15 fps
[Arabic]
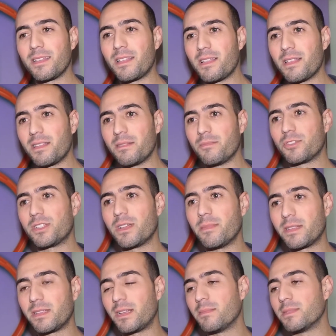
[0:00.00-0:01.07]
المجتمع
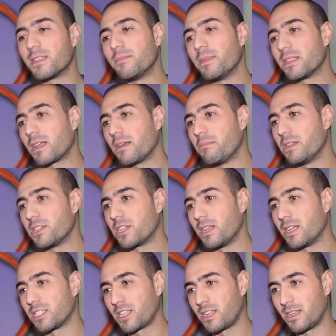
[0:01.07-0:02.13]
تاعنا مازال ما يتقبلش
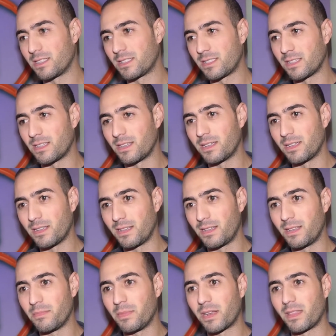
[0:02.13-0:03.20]
الاشخاص آه،
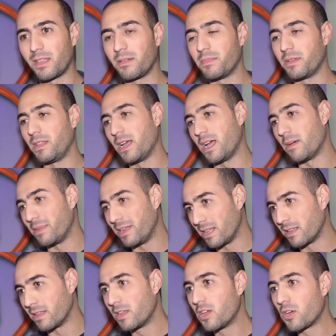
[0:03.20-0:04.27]
المرضى اللي
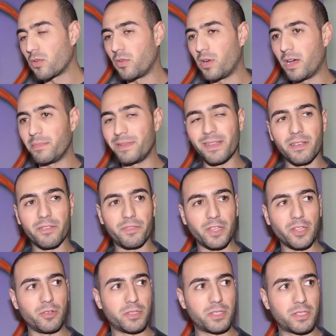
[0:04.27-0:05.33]
حاملين ولو حاملين
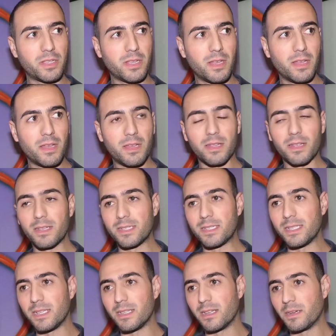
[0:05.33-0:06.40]
الفيروس آه،
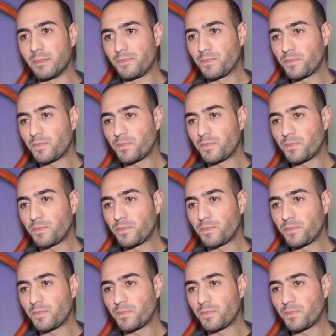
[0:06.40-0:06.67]
السيده